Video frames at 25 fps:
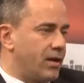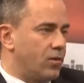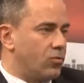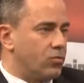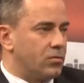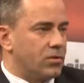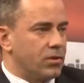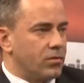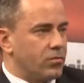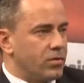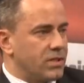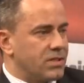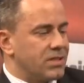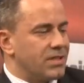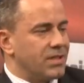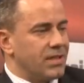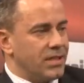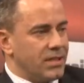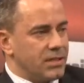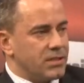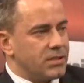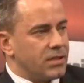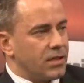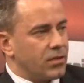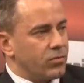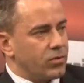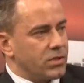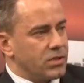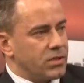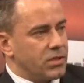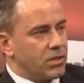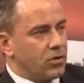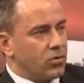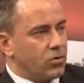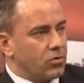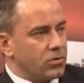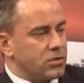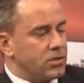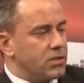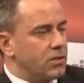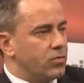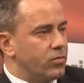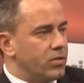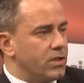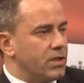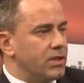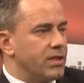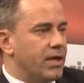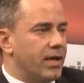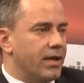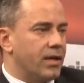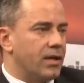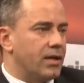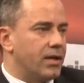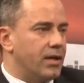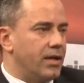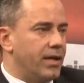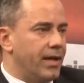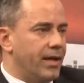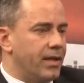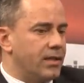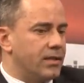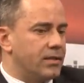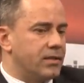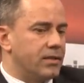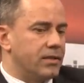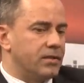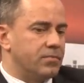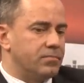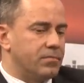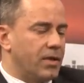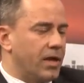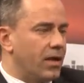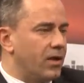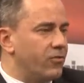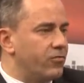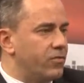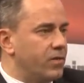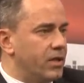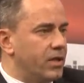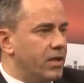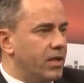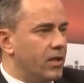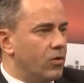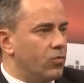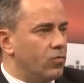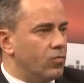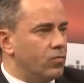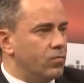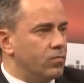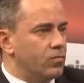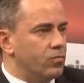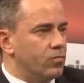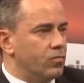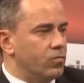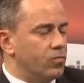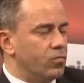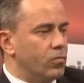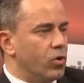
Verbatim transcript: tutti questi rischi e questi costi, quindi dare al cliente alla fine un,